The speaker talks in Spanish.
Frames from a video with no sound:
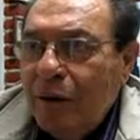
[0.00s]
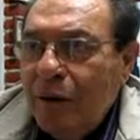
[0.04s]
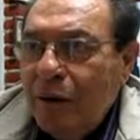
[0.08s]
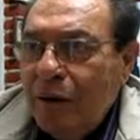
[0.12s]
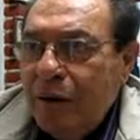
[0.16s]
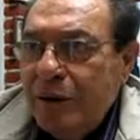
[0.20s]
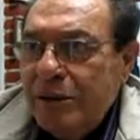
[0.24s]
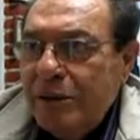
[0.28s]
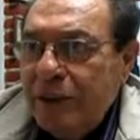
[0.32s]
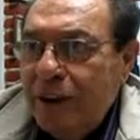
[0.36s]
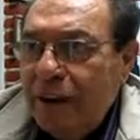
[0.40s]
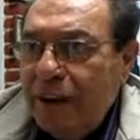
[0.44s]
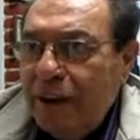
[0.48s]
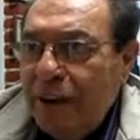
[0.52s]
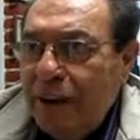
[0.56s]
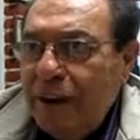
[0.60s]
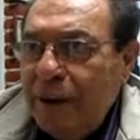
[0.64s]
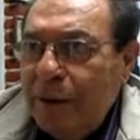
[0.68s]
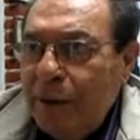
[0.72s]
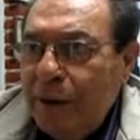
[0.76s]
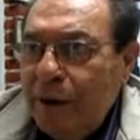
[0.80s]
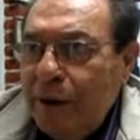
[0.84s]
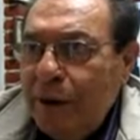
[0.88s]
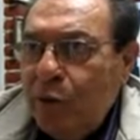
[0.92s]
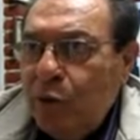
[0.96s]
Enseguida
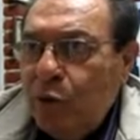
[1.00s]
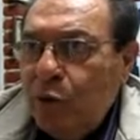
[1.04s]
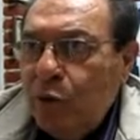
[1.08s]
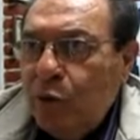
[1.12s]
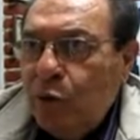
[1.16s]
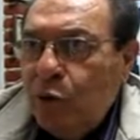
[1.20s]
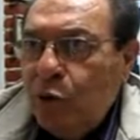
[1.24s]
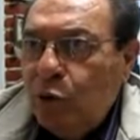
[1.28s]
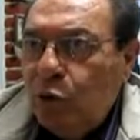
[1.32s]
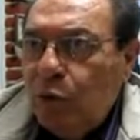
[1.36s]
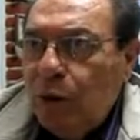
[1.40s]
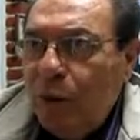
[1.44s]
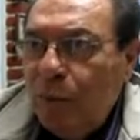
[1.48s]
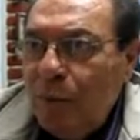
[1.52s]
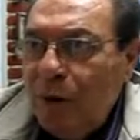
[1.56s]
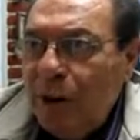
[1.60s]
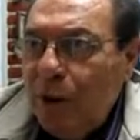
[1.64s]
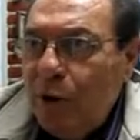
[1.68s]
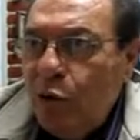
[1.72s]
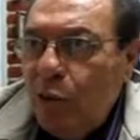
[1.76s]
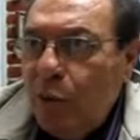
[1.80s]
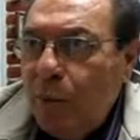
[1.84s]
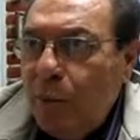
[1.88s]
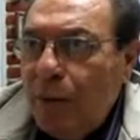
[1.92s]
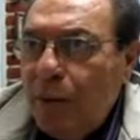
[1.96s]
vino don
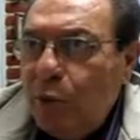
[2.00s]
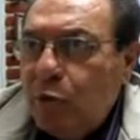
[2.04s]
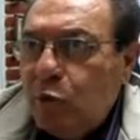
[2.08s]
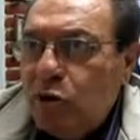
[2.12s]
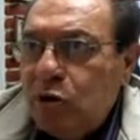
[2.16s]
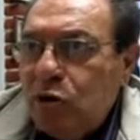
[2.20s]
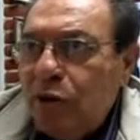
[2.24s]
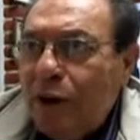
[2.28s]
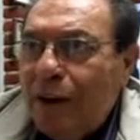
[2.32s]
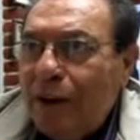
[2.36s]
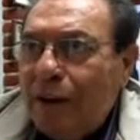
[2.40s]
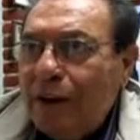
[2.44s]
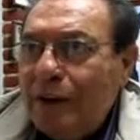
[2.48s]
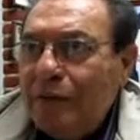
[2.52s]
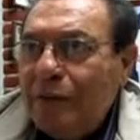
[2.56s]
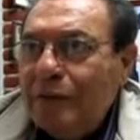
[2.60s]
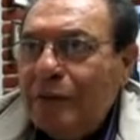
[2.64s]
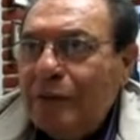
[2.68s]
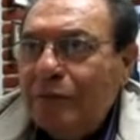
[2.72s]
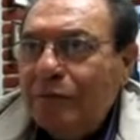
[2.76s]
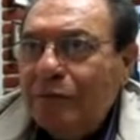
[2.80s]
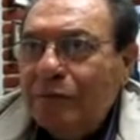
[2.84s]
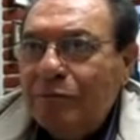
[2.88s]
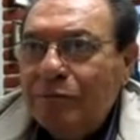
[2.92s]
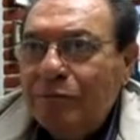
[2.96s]
Emilio M.
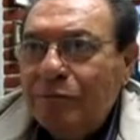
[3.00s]
González,